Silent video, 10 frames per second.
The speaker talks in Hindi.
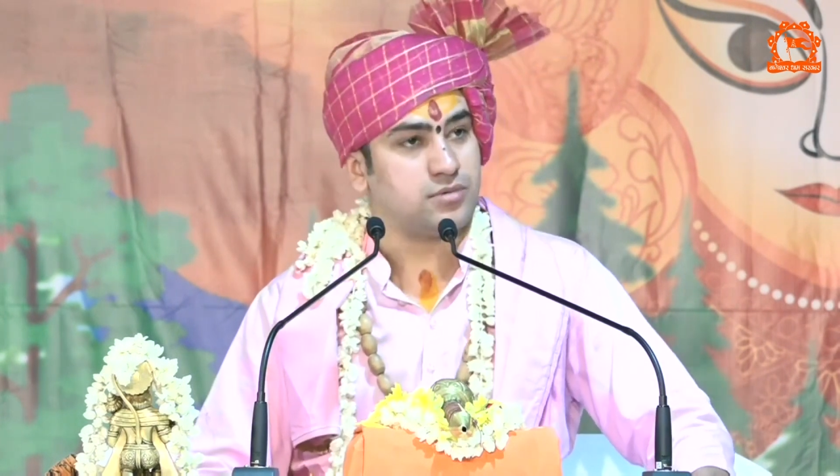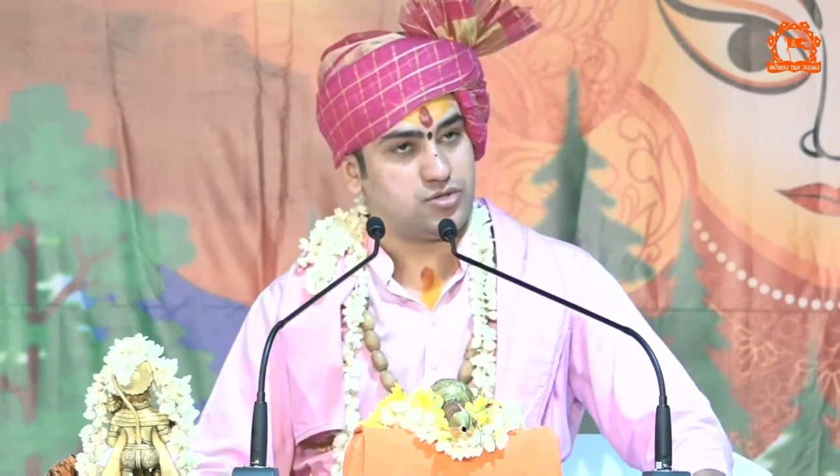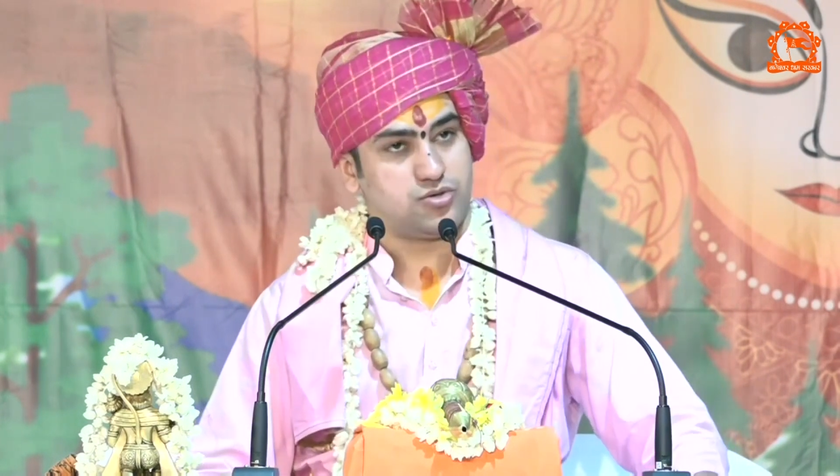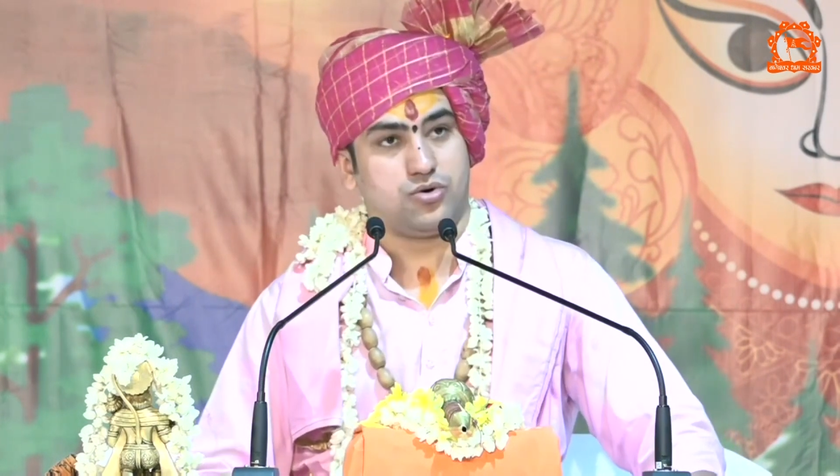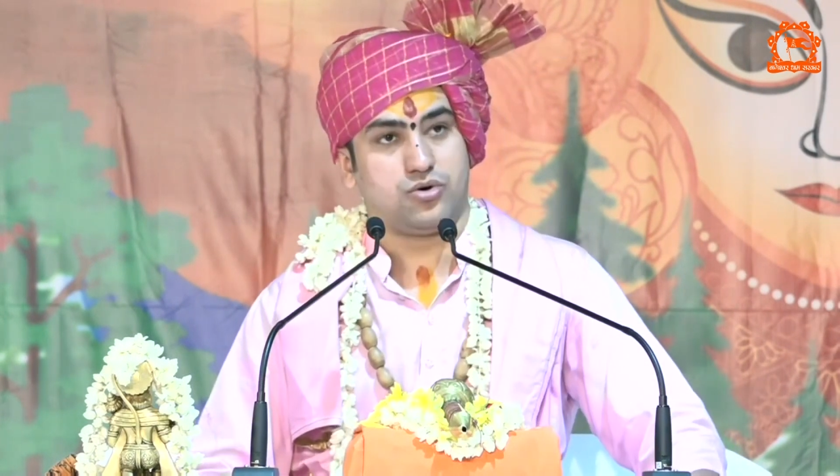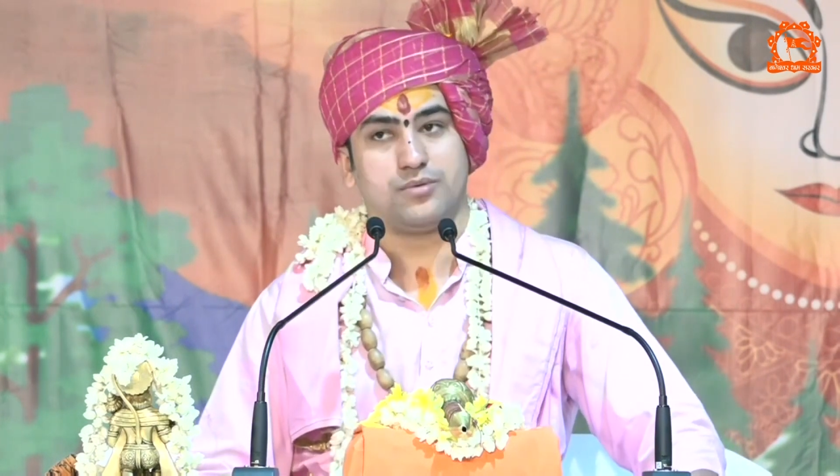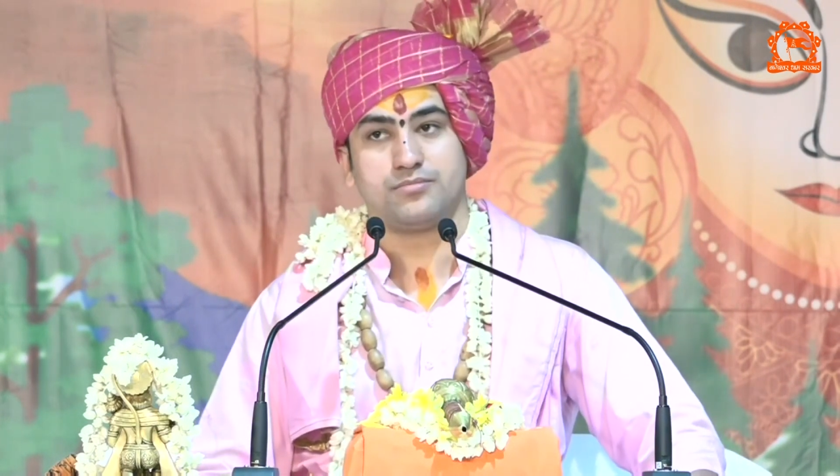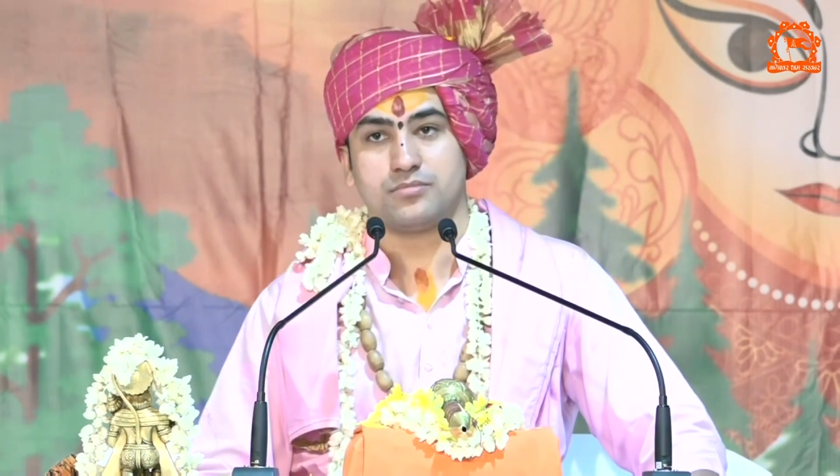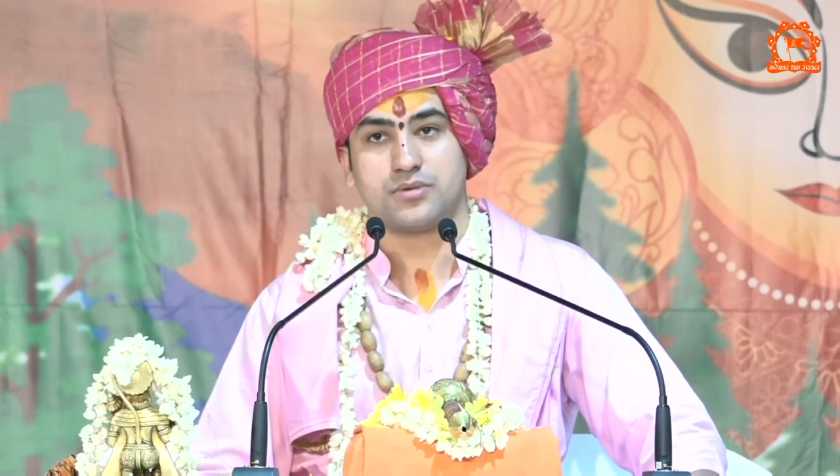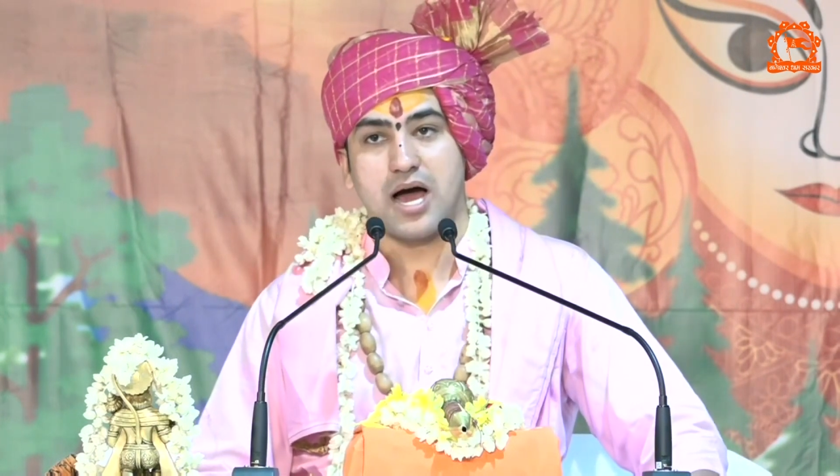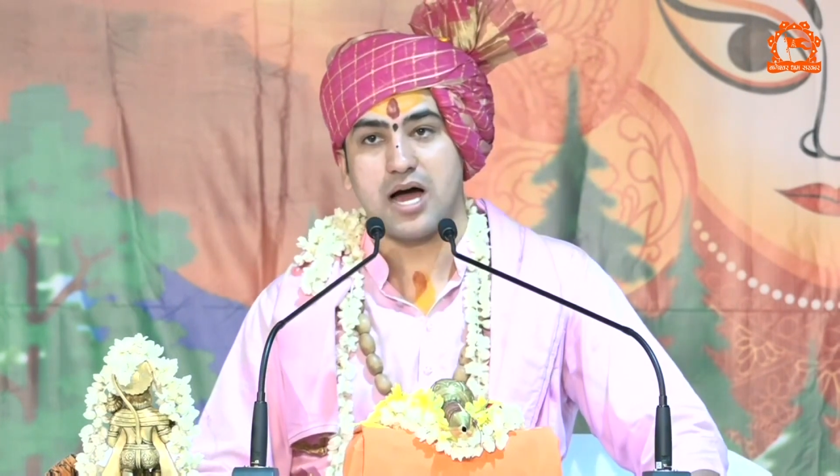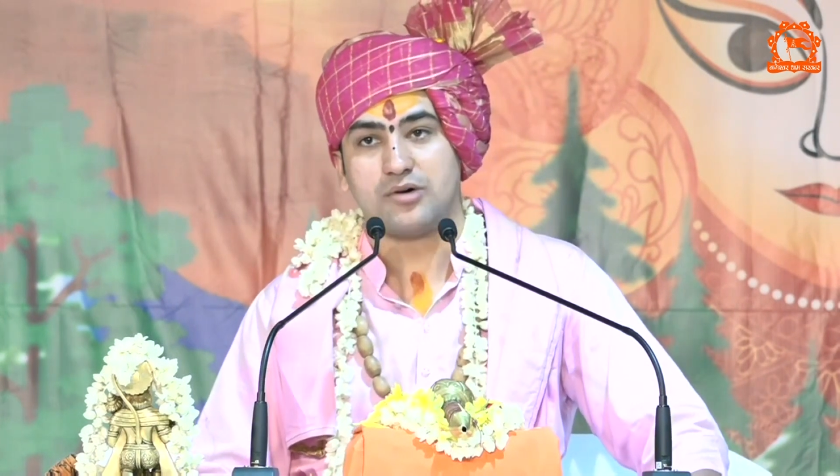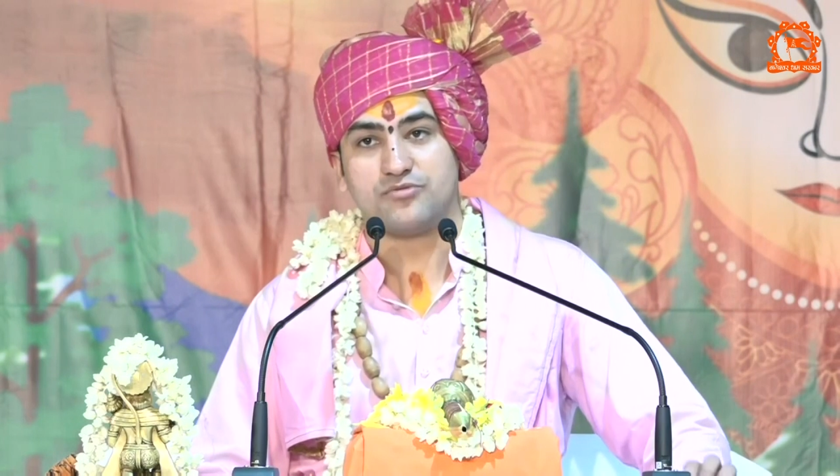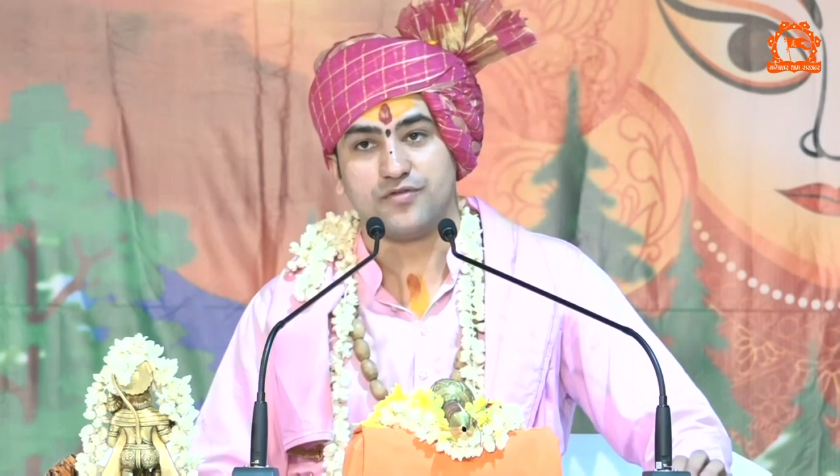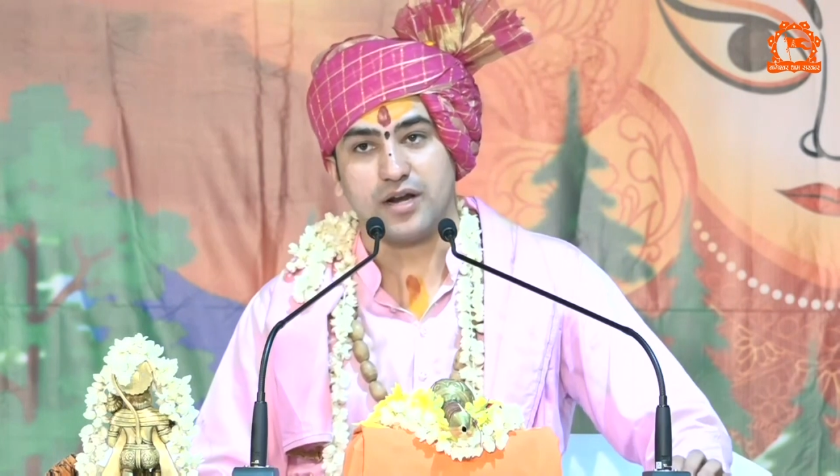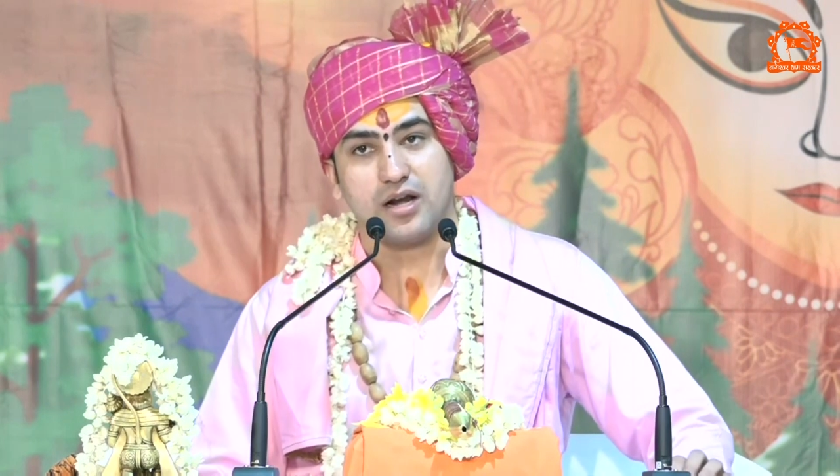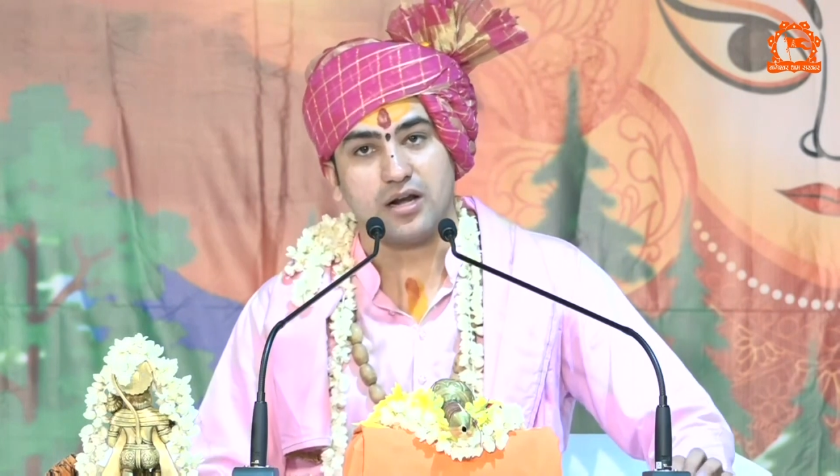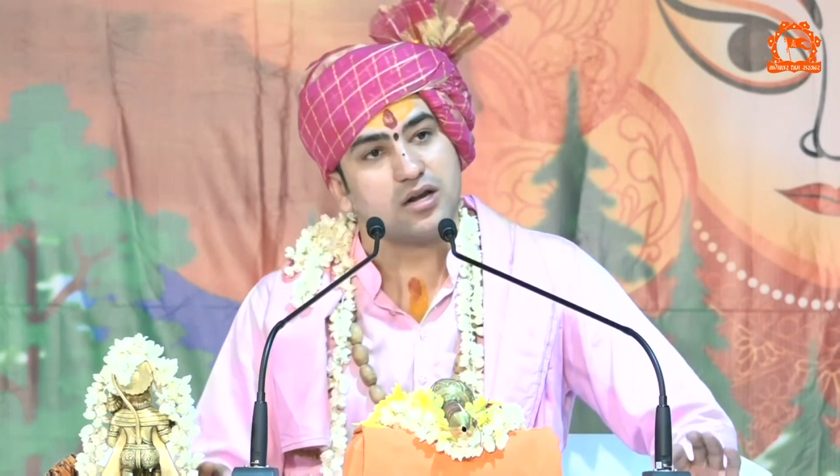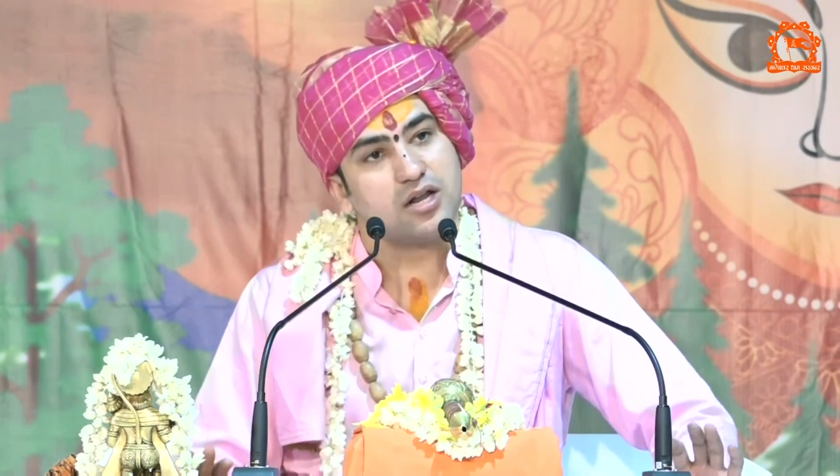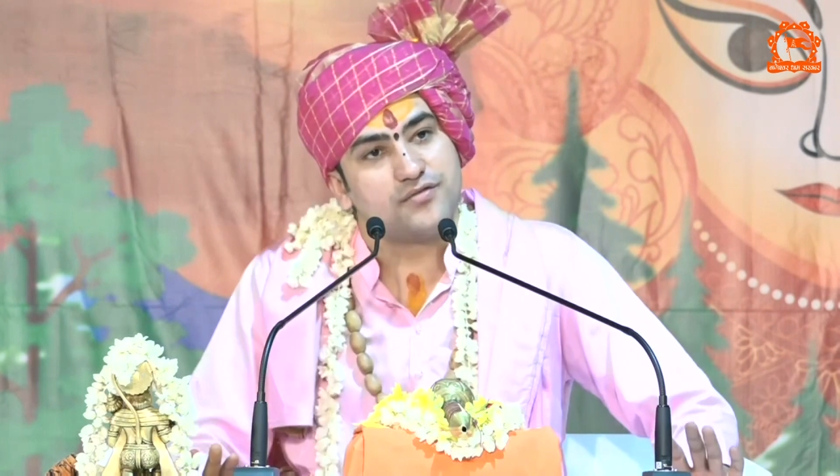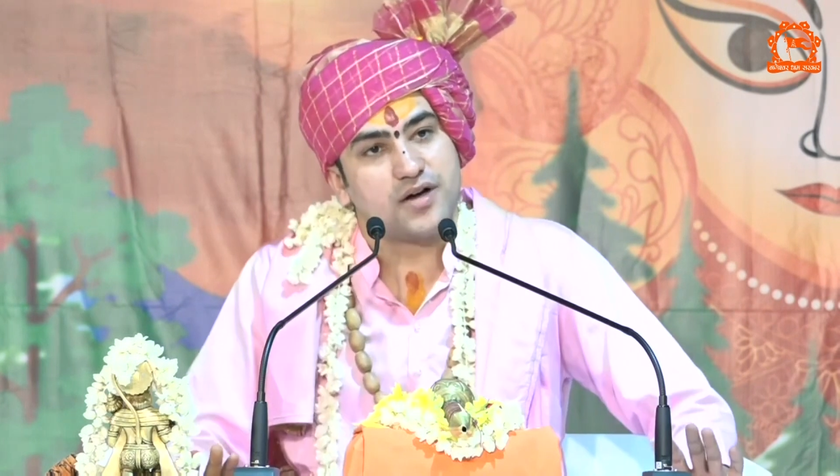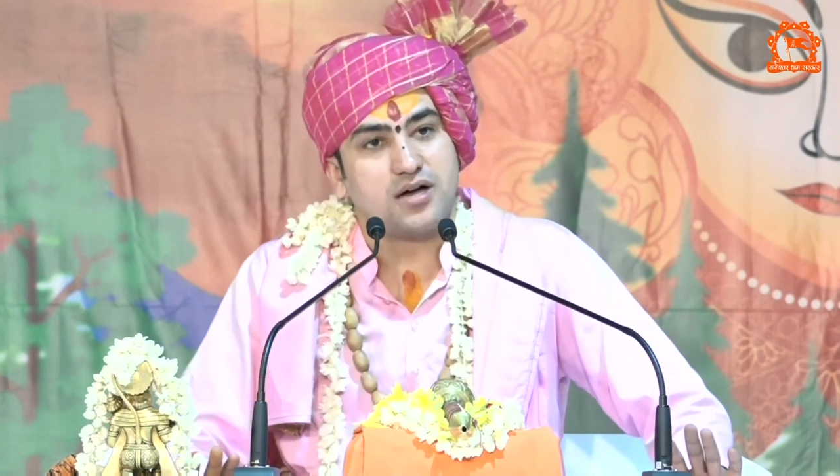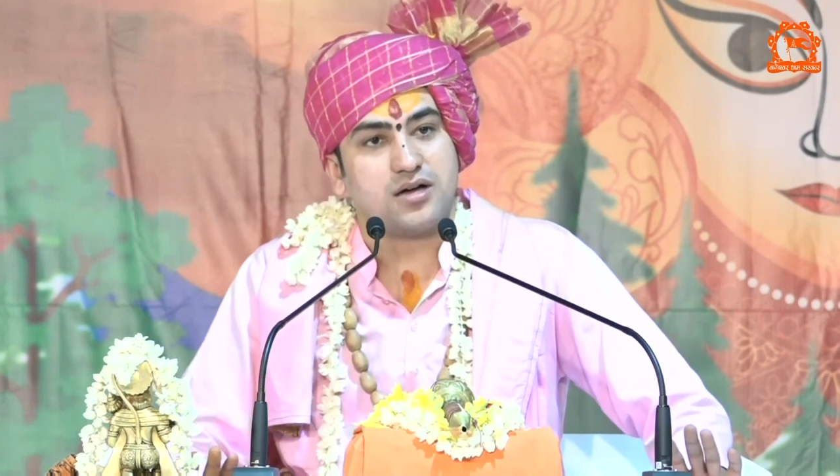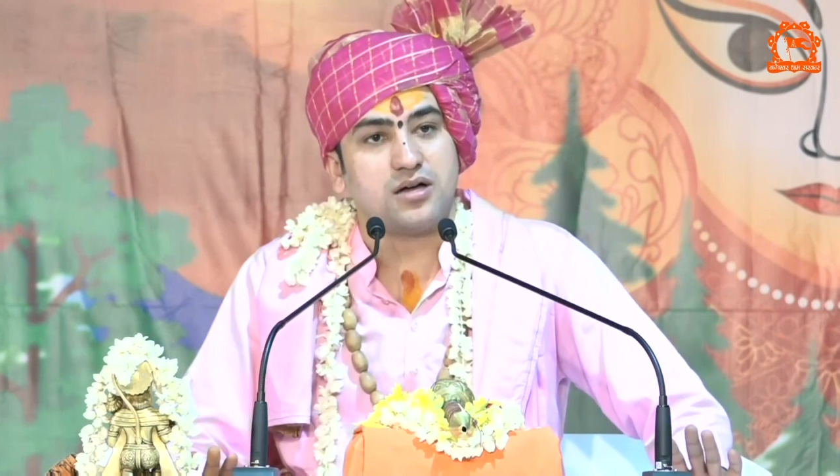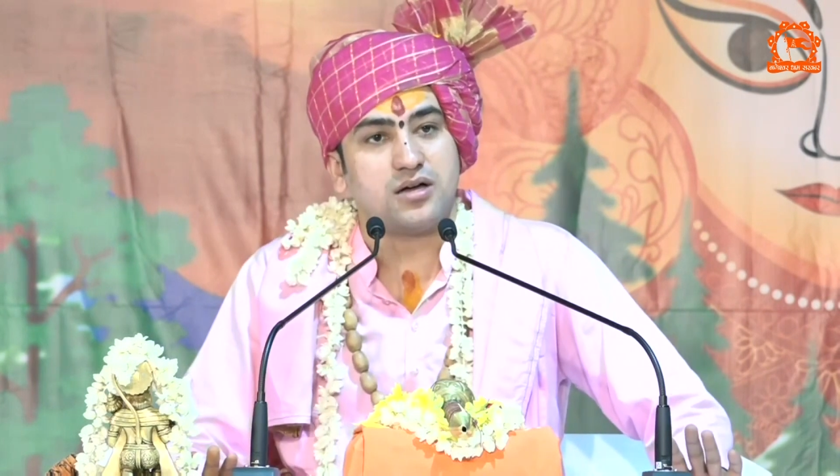न तो हम राम वल्लभा